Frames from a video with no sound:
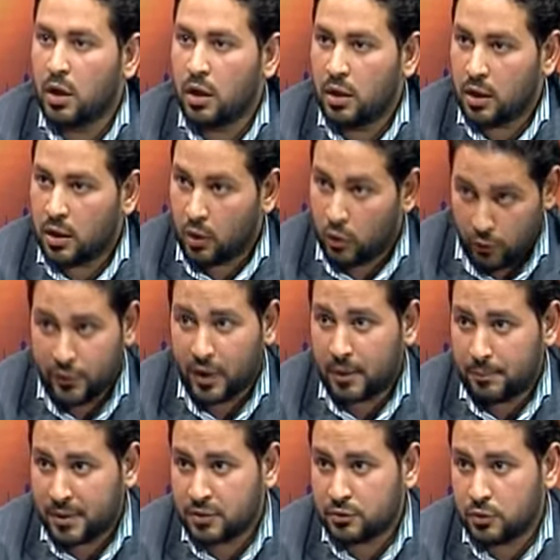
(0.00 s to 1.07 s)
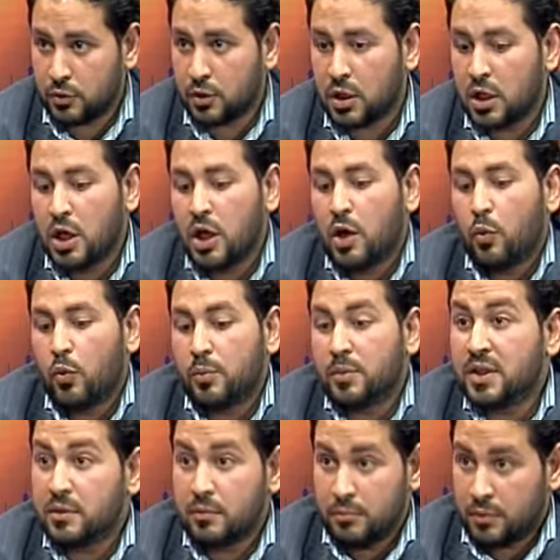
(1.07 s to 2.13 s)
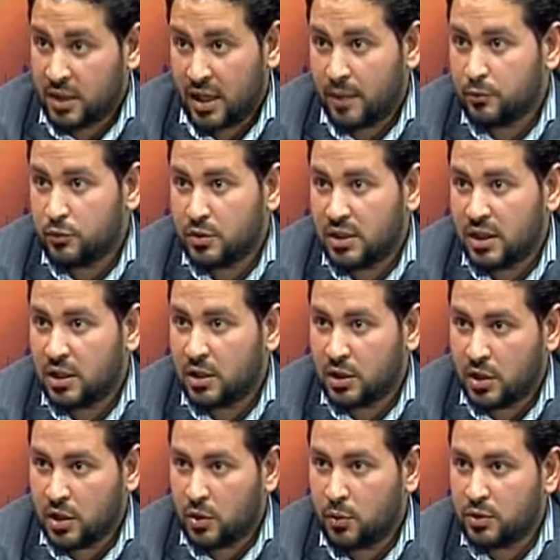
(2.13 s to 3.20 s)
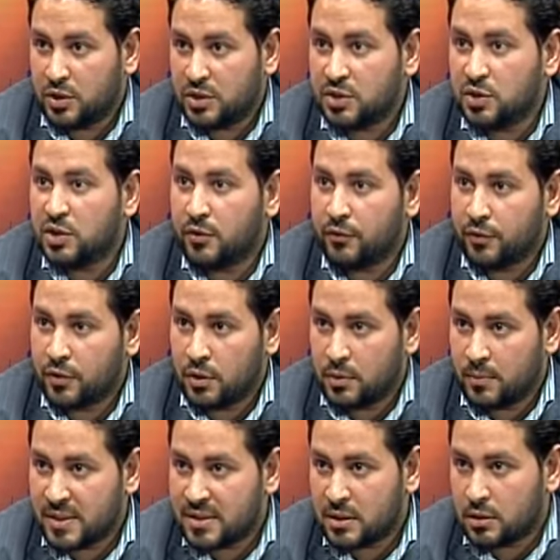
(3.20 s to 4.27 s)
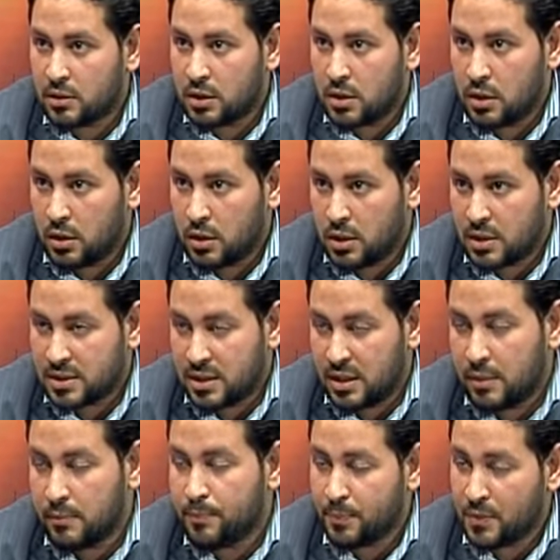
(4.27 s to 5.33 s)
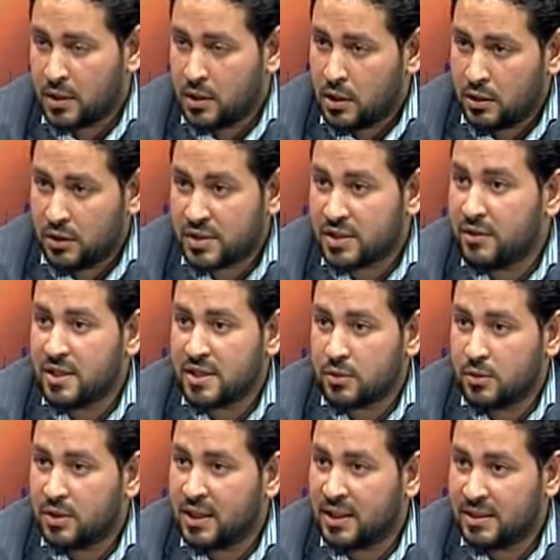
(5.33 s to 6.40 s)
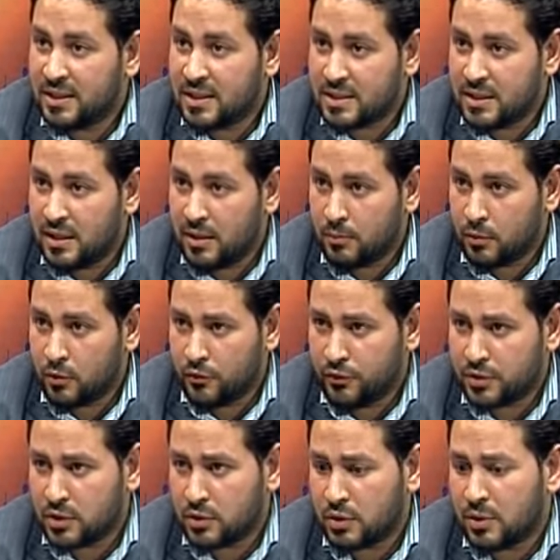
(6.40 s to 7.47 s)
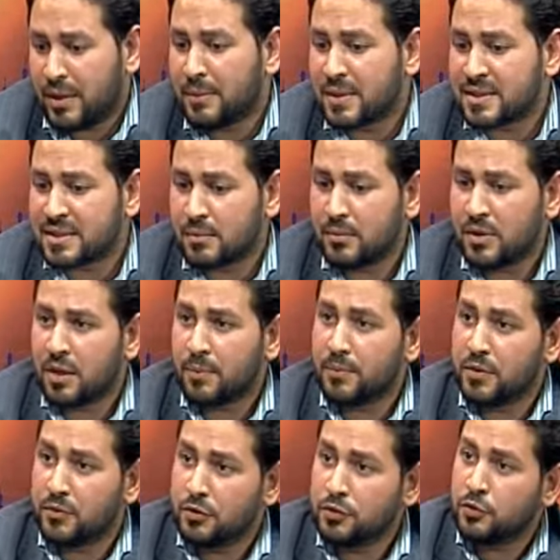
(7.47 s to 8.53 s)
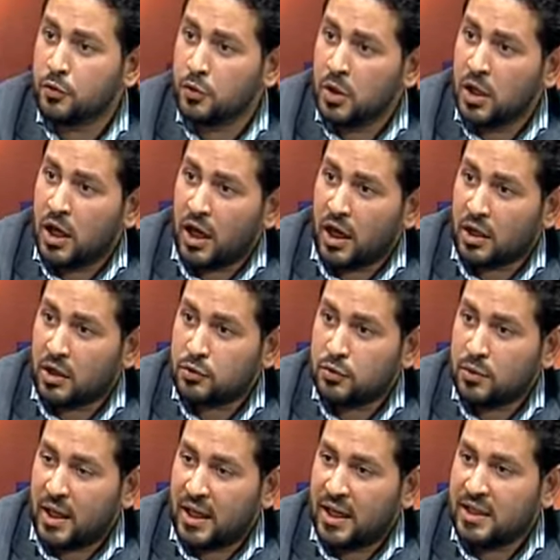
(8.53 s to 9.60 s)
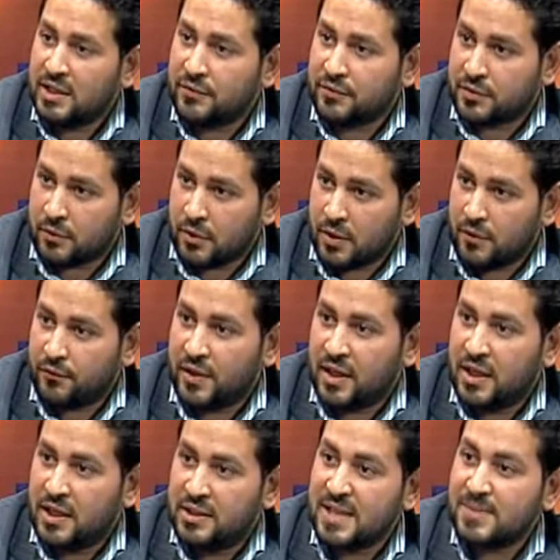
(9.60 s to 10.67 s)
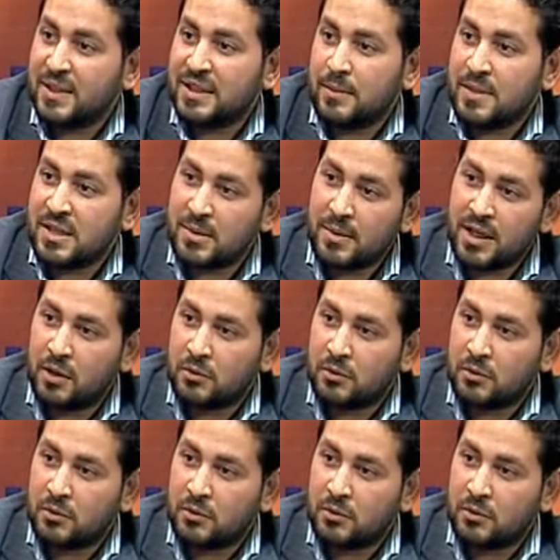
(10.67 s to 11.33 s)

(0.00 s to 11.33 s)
غرفه آه، على البالتوك وبالحمد لله الاخوه دلوقتي في مثلا آه، الاسلام النصارى يسالون عن الاسلام غرفه الاخوان محمد الصباغ بيردوا على طول على اي افتراء فالناس بدأ من زمان قوي